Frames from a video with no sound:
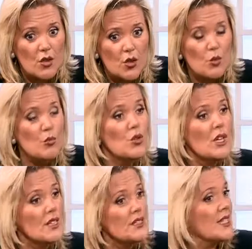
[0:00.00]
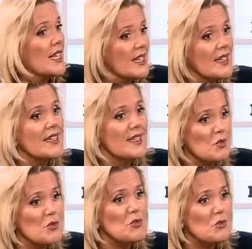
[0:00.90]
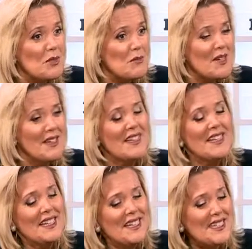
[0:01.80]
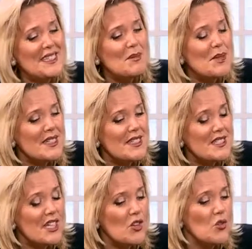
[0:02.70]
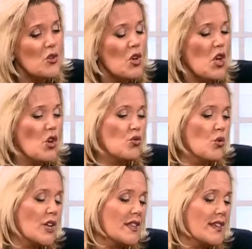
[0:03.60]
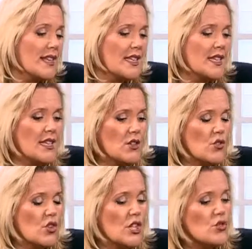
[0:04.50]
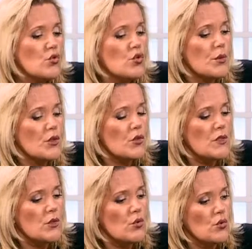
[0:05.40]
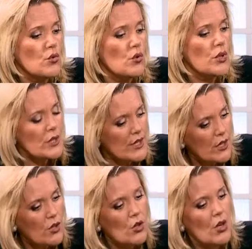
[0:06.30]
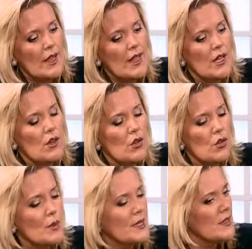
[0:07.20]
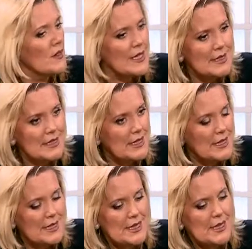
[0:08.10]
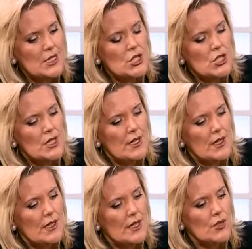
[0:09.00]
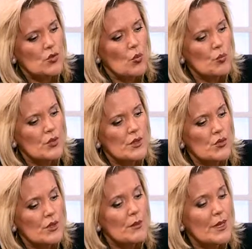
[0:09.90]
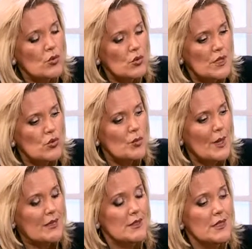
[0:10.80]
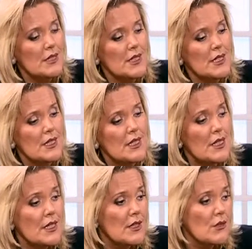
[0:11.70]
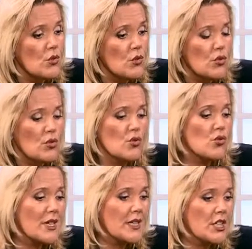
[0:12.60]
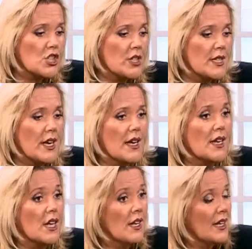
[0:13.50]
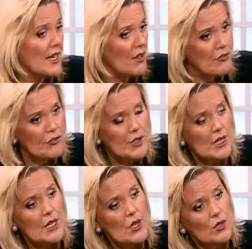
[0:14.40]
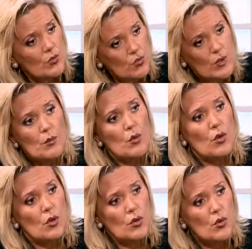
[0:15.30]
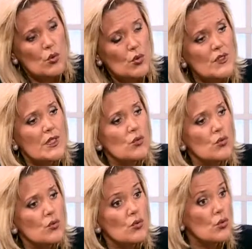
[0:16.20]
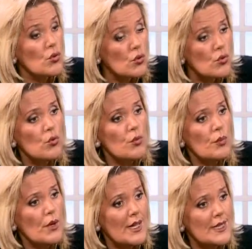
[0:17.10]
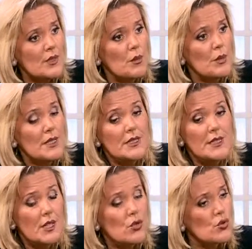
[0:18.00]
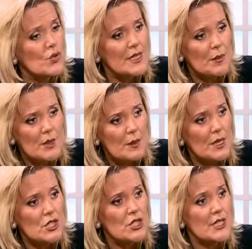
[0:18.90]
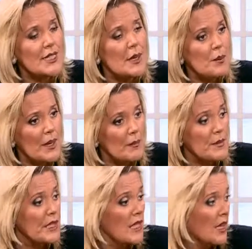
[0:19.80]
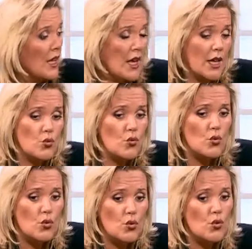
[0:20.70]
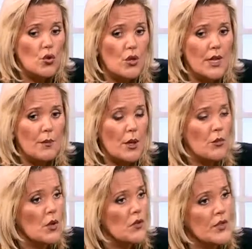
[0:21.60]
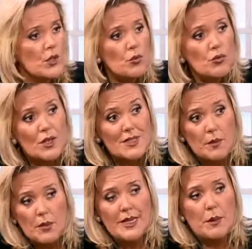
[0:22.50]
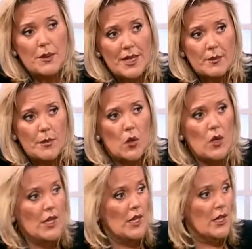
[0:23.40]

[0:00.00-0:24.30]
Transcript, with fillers: dans leur commune. C'est quelqu'un qui ose le débat et des débats assez sérieux. Donc attaquer euh, là-dessus, je pense que c'est une erreur. le président l'a dit, il est très attaché à, ce qu'on puisse débattre au sein du parti et, et notre secrétaire général l'a fait tout d'abord, euh, au sein de, de, notre groupe, à l'Assemblée, c'est quelque chose qui a bien marché, qui a permis à tous nos, nos collègues parlementaires de pouvoir s'impliquer pleinement,